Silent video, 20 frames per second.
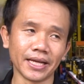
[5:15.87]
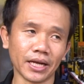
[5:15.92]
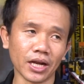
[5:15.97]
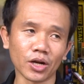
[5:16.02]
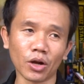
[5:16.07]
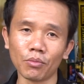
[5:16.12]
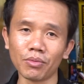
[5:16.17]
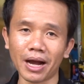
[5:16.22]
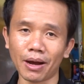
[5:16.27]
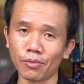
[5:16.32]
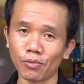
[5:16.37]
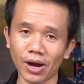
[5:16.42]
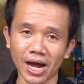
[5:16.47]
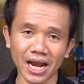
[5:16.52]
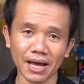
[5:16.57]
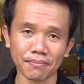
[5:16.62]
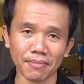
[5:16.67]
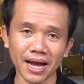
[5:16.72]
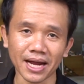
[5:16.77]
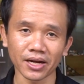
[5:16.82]
thì nó cũng không
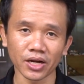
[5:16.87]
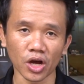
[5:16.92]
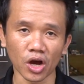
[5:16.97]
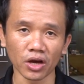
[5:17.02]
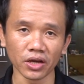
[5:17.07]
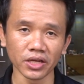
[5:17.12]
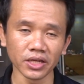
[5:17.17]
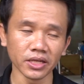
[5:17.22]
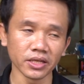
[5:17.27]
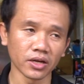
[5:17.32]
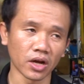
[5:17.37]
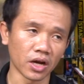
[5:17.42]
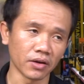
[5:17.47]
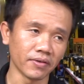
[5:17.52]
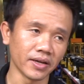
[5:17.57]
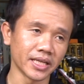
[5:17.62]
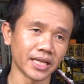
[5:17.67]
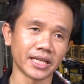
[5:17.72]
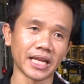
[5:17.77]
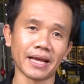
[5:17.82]
quá là mắc nói
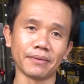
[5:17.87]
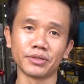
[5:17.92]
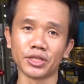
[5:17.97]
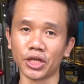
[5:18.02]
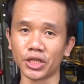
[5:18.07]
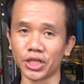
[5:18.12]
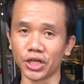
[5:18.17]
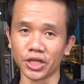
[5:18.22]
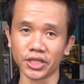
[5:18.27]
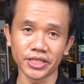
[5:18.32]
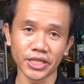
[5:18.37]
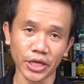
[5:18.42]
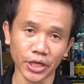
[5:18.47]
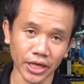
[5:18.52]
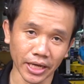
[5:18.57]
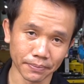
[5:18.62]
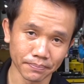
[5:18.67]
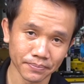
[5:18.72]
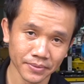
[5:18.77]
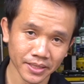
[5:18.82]
đối với những em sửa chữa
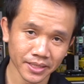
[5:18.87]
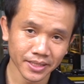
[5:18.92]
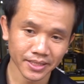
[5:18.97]
chuyên nghiệp